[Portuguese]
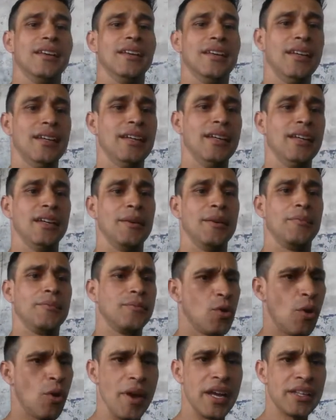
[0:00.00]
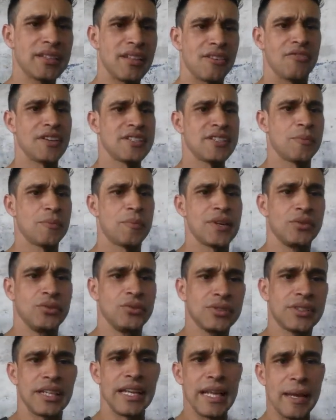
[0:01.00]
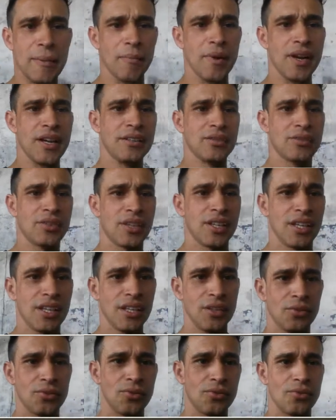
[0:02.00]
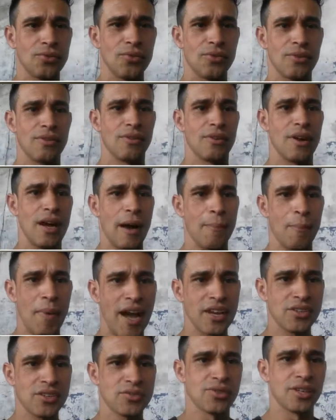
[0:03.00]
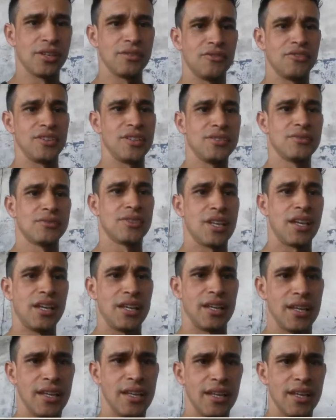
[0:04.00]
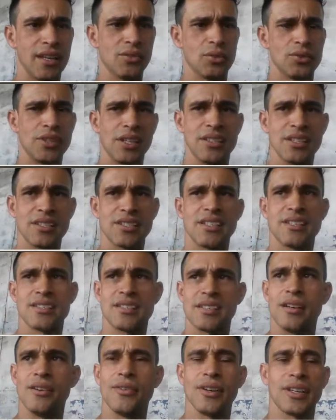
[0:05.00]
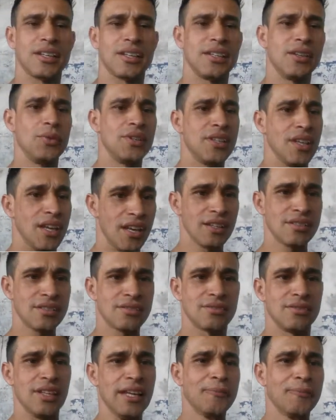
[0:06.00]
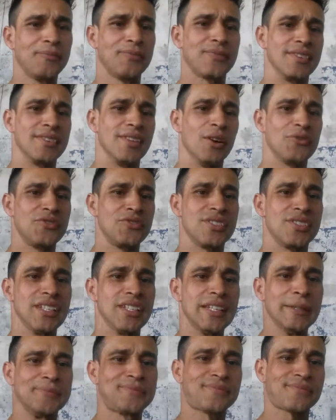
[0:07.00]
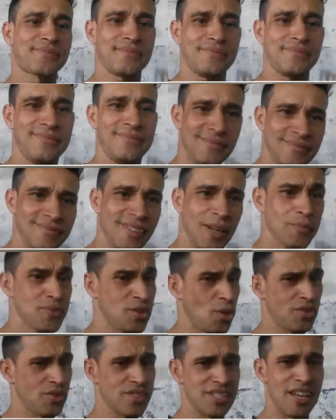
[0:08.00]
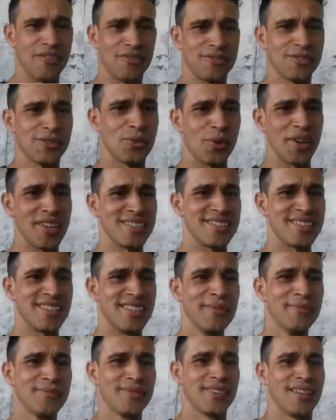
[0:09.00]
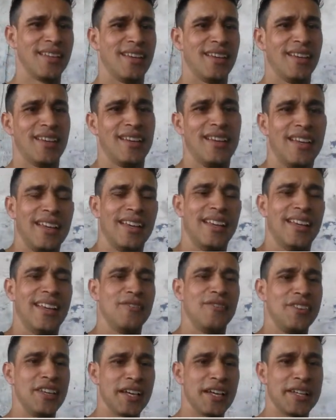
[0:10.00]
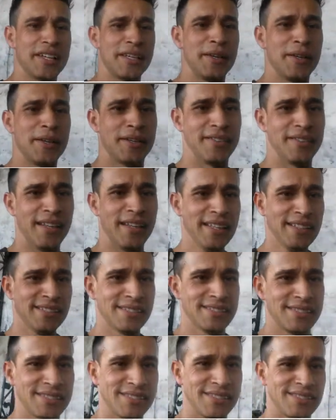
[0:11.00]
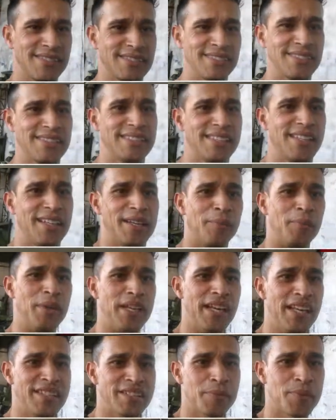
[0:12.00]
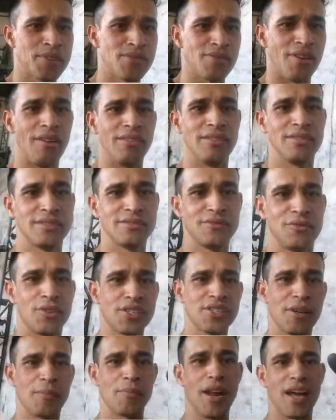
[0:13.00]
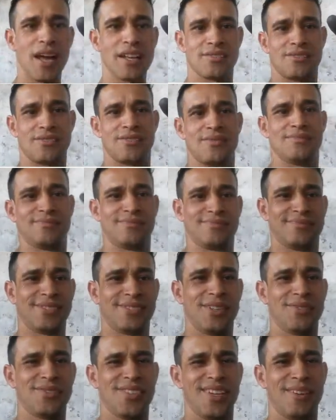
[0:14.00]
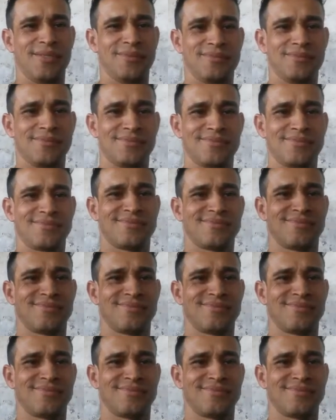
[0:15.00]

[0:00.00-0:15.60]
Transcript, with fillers: É, comentem, façam pergunta, lembrando que no abaixo aí no vídeo tem toda a descrição aqui, o endereço né, da oficina. Se só quiser conhecer, vim aqui, né? Beleza, pessoal? Forte abraço. Tchau, tchau.